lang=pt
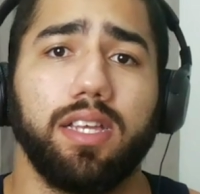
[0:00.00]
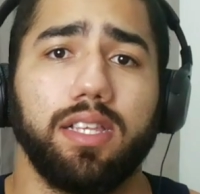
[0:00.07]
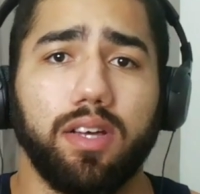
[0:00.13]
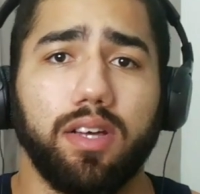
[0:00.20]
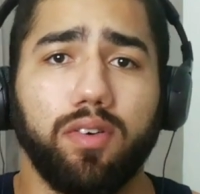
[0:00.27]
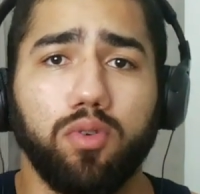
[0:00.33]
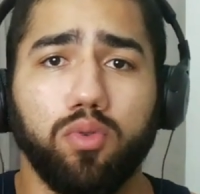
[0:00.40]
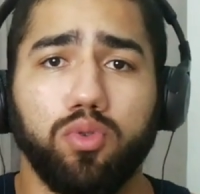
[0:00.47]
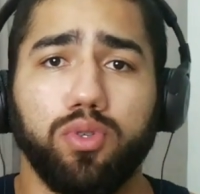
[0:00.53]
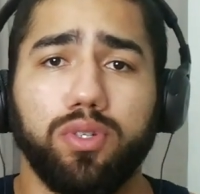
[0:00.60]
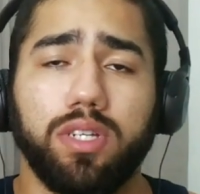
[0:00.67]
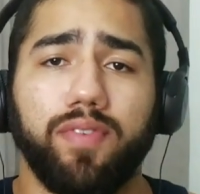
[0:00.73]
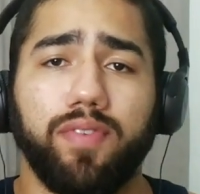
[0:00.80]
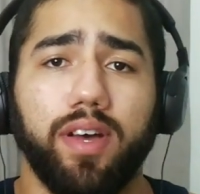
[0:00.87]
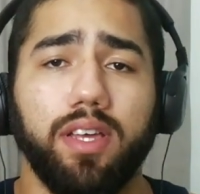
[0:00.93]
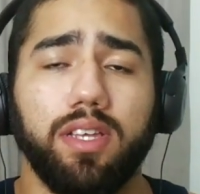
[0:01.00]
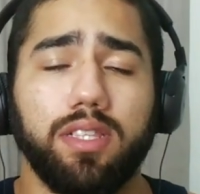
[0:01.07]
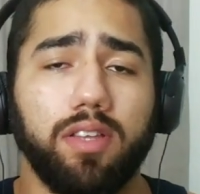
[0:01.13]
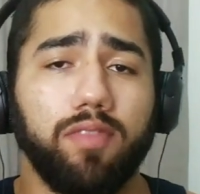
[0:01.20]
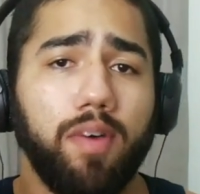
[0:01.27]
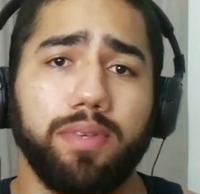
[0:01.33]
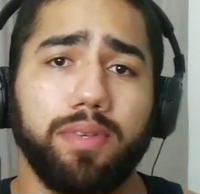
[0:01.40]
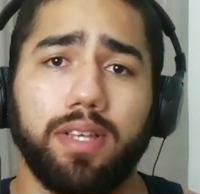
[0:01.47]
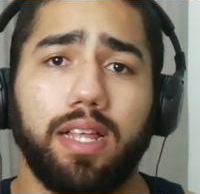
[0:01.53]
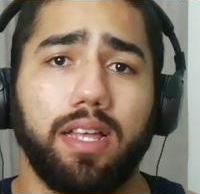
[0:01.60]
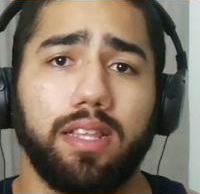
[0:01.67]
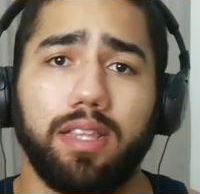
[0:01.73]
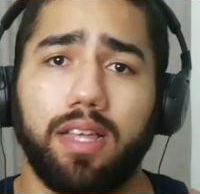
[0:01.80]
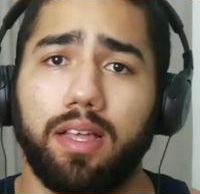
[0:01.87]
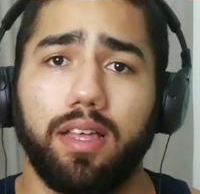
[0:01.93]
Então o juiz já vai. Não vai precisar
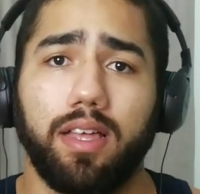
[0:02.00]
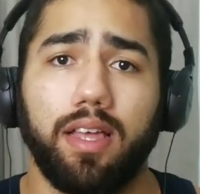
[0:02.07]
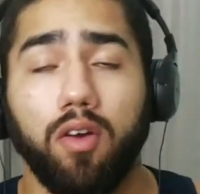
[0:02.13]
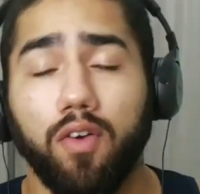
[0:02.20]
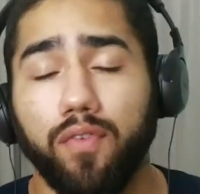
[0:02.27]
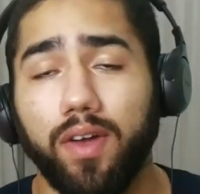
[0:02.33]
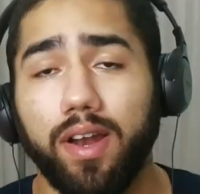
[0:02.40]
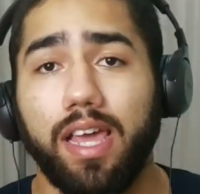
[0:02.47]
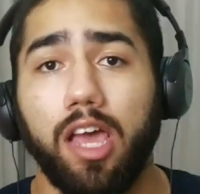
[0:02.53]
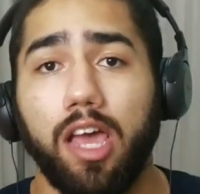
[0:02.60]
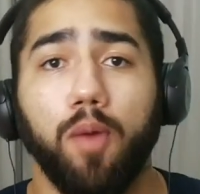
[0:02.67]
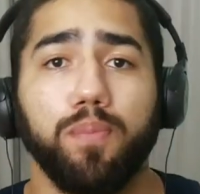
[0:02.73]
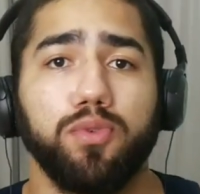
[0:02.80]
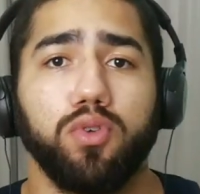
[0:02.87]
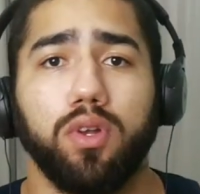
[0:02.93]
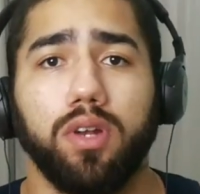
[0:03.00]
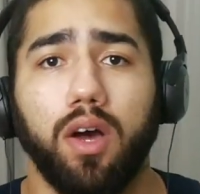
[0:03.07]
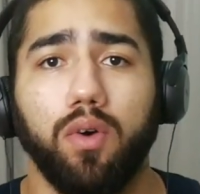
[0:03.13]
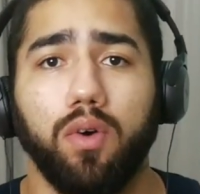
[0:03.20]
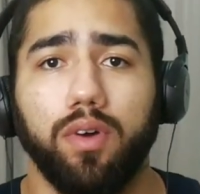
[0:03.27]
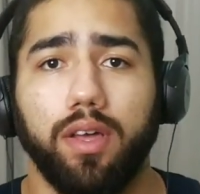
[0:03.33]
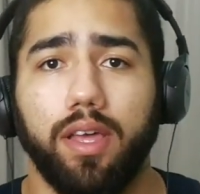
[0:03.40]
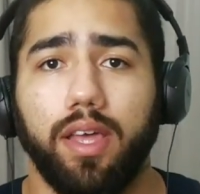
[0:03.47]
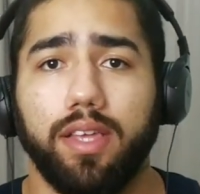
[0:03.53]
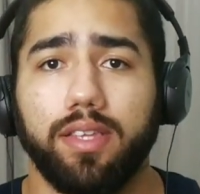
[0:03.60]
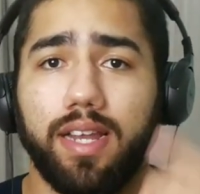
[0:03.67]
da. da igual eu falei, é opcional.